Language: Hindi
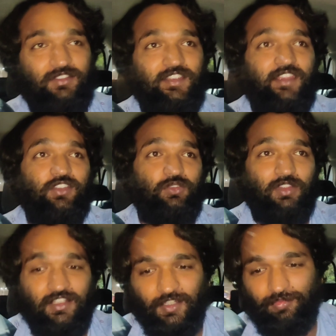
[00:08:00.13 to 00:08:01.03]
बन जाएगी जो
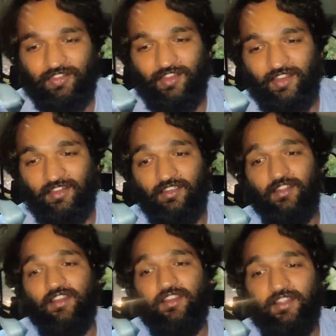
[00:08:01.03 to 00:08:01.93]
तुम्हारी जेब से जाएगी
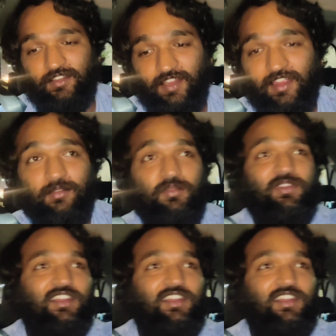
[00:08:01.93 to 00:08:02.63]
शायद अभी भी